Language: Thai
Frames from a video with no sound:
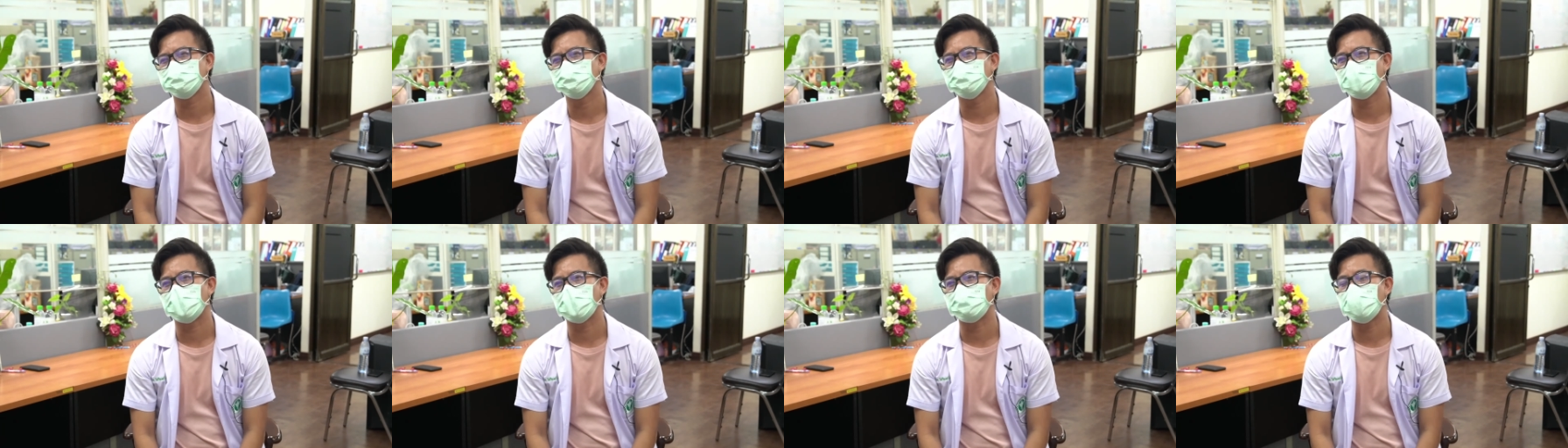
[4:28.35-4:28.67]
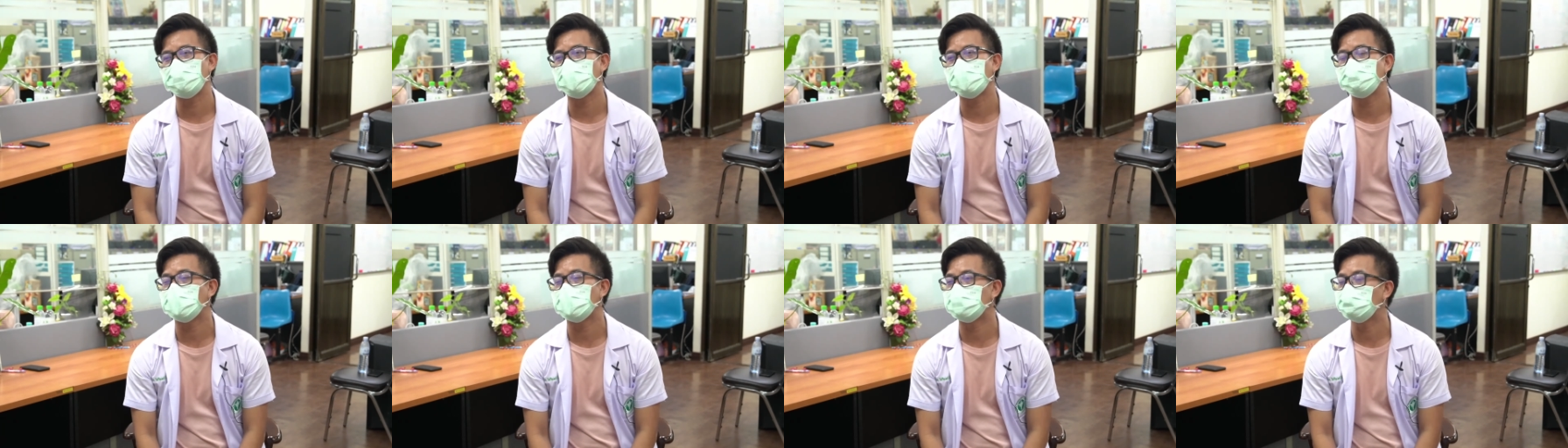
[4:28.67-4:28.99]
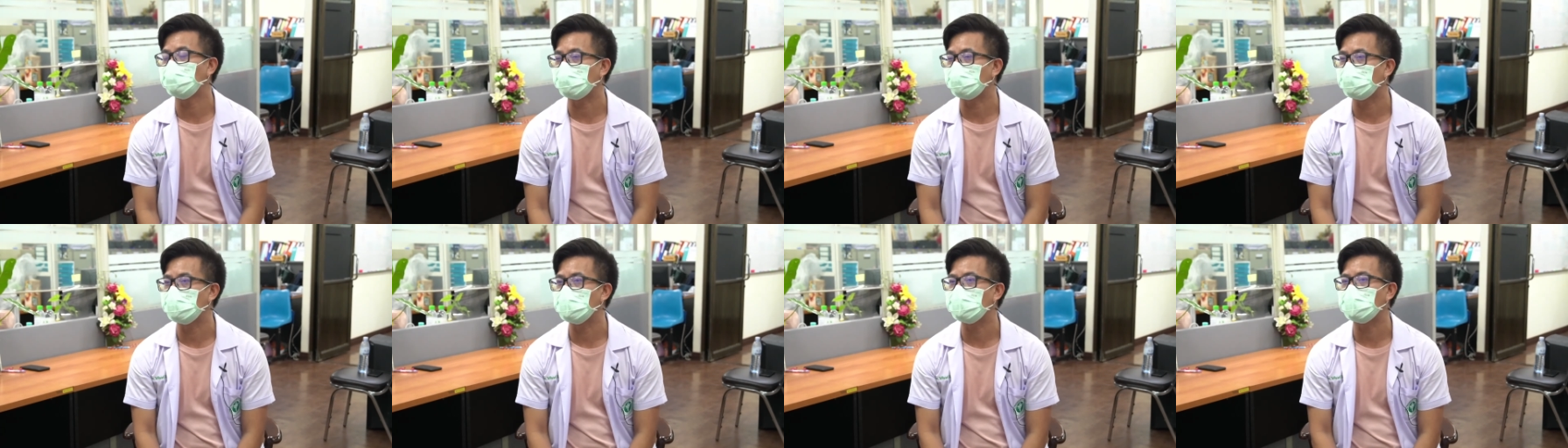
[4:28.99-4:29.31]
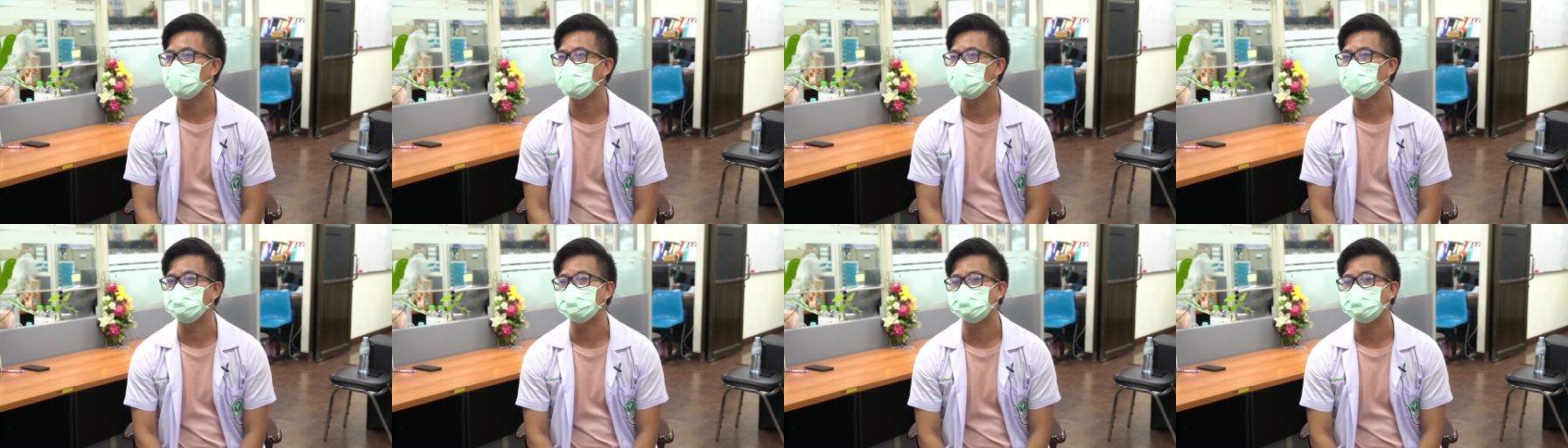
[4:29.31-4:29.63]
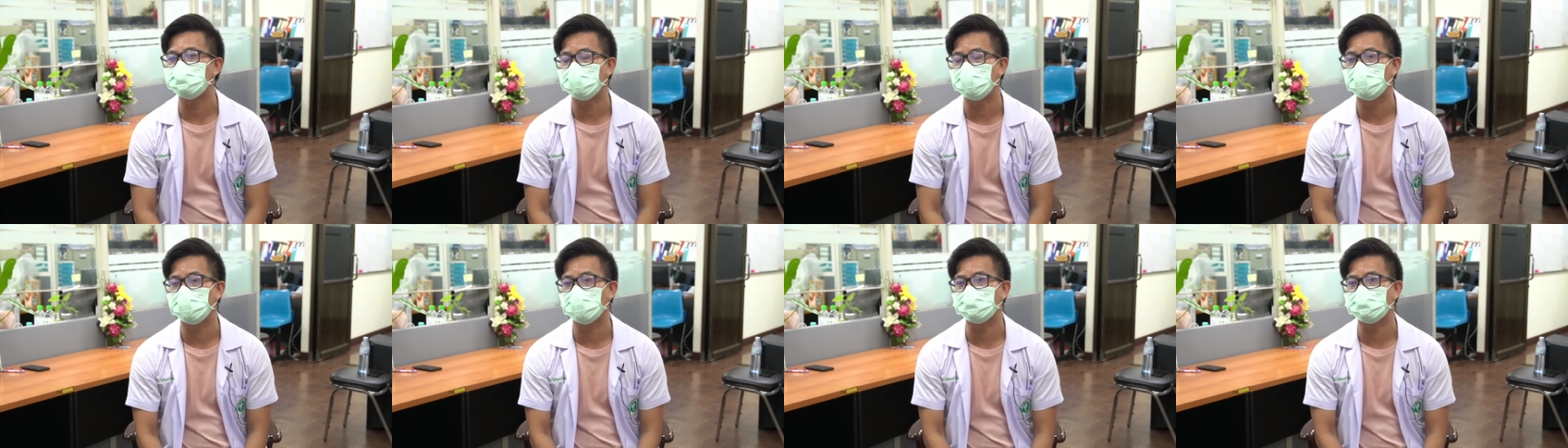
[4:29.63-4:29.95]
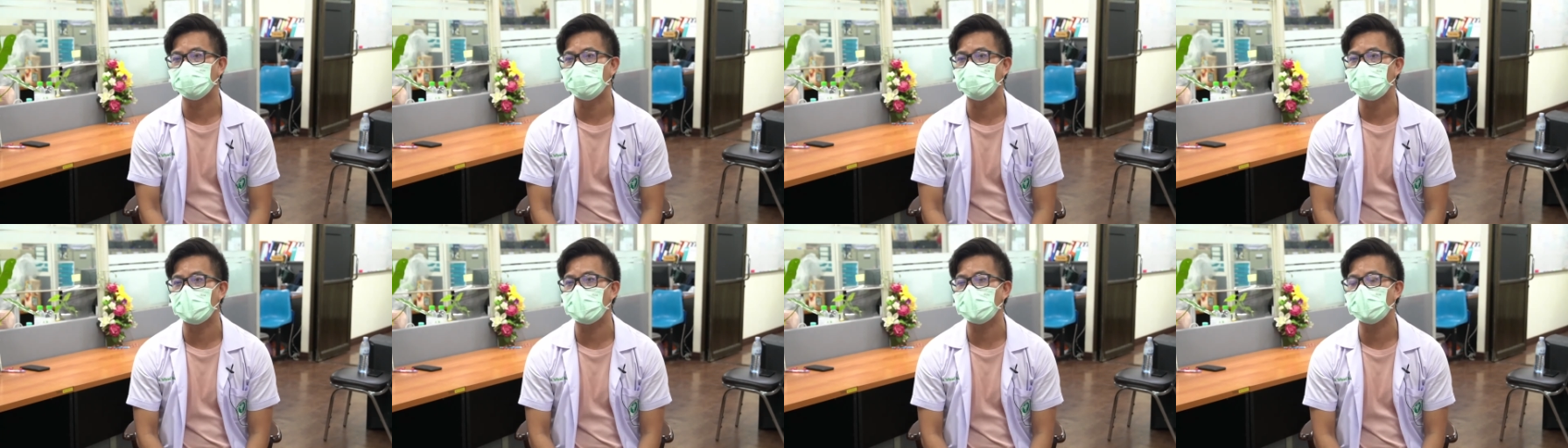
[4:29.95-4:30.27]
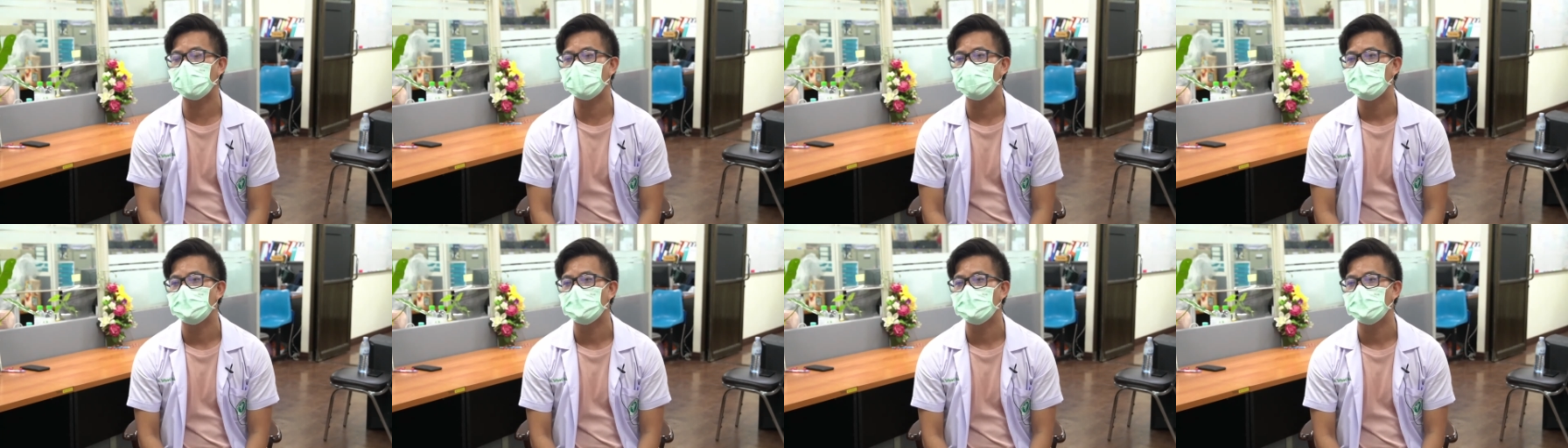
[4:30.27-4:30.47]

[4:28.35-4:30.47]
แบบให้มันเป็นบทเรียนแต่ว่า